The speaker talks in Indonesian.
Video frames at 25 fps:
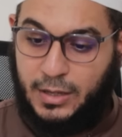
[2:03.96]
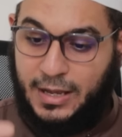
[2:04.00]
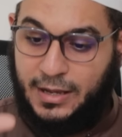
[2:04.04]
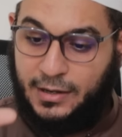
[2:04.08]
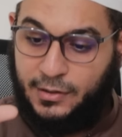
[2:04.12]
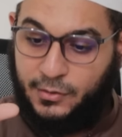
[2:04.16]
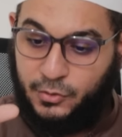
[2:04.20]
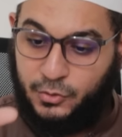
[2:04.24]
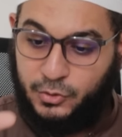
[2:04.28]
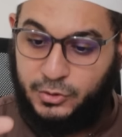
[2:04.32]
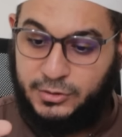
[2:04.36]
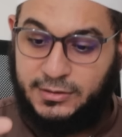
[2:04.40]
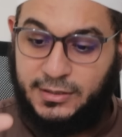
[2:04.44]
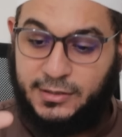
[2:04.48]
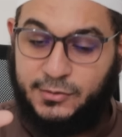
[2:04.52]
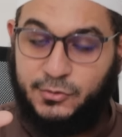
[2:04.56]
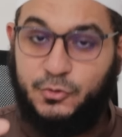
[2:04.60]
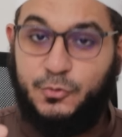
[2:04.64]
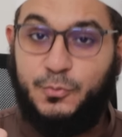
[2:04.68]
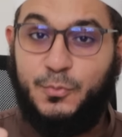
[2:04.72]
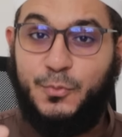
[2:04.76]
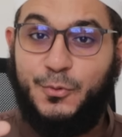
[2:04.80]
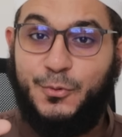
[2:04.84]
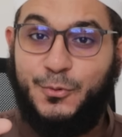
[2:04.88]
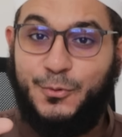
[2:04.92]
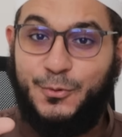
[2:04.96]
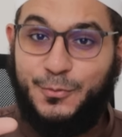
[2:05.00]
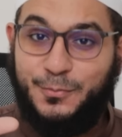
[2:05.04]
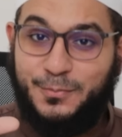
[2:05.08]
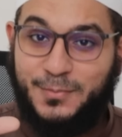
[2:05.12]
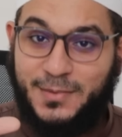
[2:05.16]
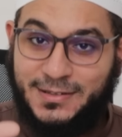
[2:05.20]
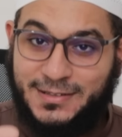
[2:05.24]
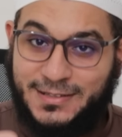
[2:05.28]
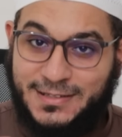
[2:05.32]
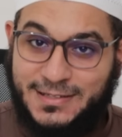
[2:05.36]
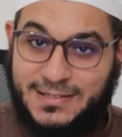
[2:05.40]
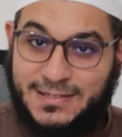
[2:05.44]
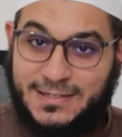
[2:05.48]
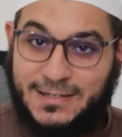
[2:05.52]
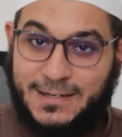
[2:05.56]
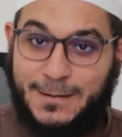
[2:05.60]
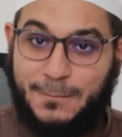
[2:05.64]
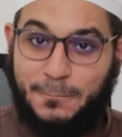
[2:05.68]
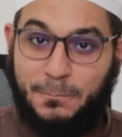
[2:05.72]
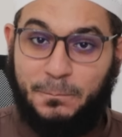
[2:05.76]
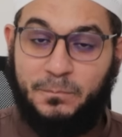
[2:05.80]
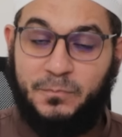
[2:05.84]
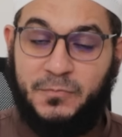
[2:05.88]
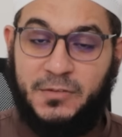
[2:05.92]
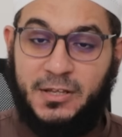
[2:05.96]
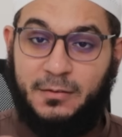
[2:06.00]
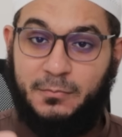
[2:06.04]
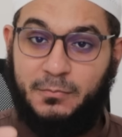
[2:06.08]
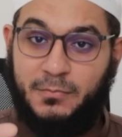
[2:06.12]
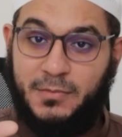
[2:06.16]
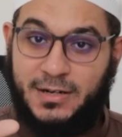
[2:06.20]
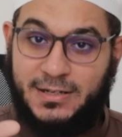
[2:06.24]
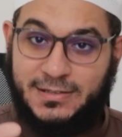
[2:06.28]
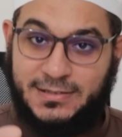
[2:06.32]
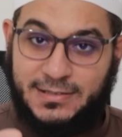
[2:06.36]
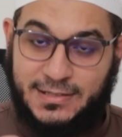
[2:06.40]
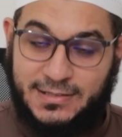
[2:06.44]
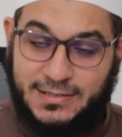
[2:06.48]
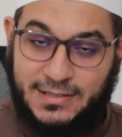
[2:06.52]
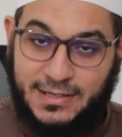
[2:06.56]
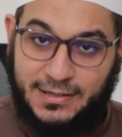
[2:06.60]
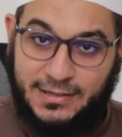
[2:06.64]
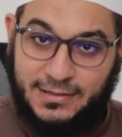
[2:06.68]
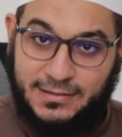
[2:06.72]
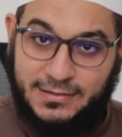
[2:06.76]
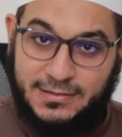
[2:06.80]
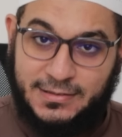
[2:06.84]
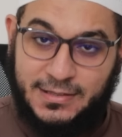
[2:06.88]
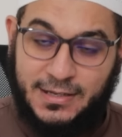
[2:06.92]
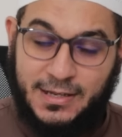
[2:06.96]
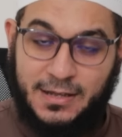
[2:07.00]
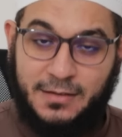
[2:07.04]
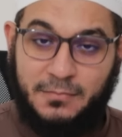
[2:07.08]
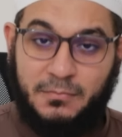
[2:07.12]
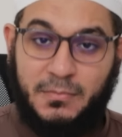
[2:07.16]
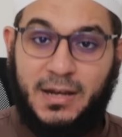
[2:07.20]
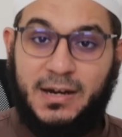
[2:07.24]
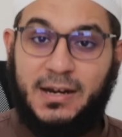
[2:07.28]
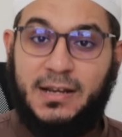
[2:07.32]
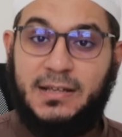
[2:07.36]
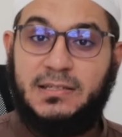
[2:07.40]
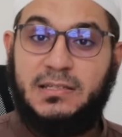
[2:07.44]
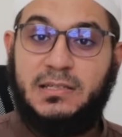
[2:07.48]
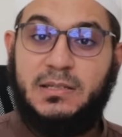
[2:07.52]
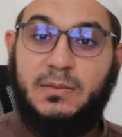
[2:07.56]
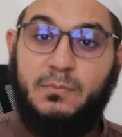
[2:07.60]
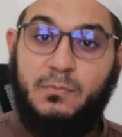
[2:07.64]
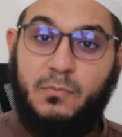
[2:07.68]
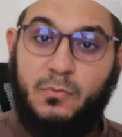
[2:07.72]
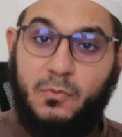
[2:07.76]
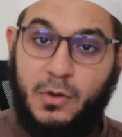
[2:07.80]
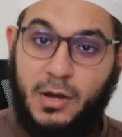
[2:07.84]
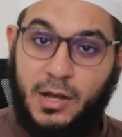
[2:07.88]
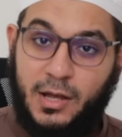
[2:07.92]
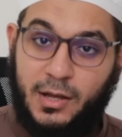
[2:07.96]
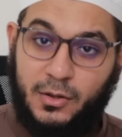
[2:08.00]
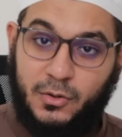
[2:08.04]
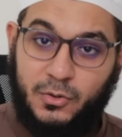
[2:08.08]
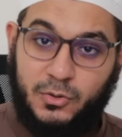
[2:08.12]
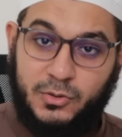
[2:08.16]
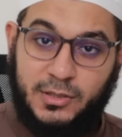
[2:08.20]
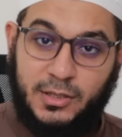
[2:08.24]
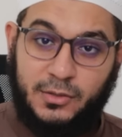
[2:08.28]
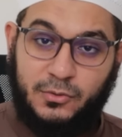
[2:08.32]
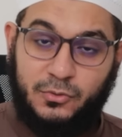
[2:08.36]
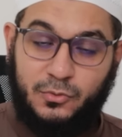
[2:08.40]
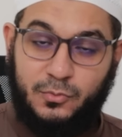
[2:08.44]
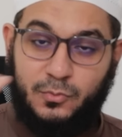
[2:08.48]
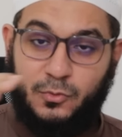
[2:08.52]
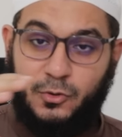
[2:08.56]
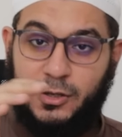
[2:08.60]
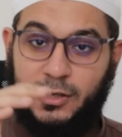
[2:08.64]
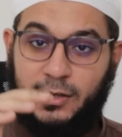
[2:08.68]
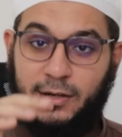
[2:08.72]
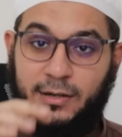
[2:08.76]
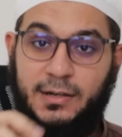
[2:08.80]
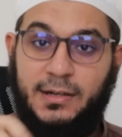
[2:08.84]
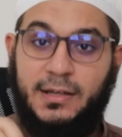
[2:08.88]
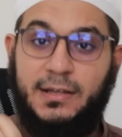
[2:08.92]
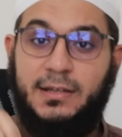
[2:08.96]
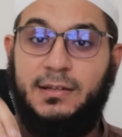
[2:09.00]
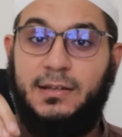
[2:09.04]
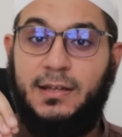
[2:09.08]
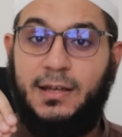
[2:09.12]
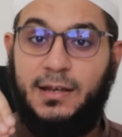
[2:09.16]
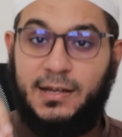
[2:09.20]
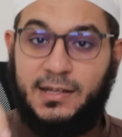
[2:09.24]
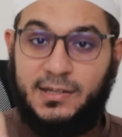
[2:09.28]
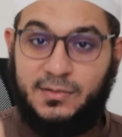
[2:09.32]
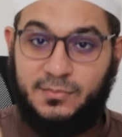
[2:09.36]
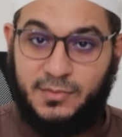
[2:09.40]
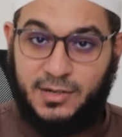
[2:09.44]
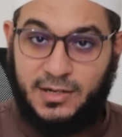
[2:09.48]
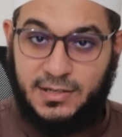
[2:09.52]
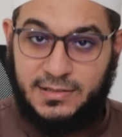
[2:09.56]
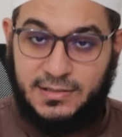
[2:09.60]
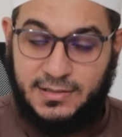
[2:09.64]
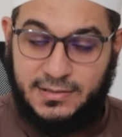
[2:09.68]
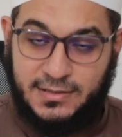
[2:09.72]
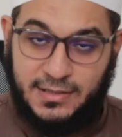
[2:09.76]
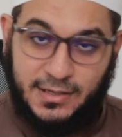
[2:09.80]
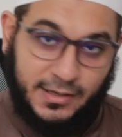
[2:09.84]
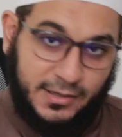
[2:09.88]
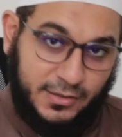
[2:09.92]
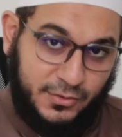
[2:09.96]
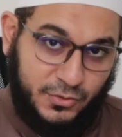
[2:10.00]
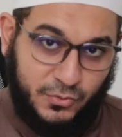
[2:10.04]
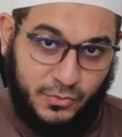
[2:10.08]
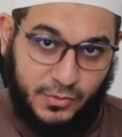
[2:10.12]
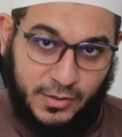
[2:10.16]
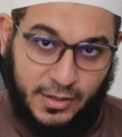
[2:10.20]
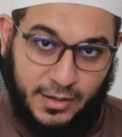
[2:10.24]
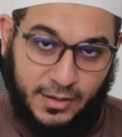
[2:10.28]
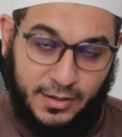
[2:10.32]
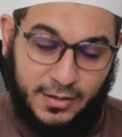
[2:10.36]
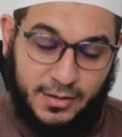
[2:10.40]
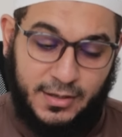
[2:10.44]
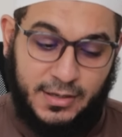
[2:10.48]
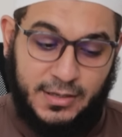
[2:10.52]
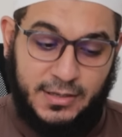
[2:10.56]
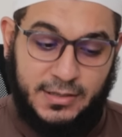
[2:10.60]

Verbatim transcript: anggota tubuh umat Islam yang merasa sakit, maka semua anggota tubuh yang lain akan merasa sakit juga.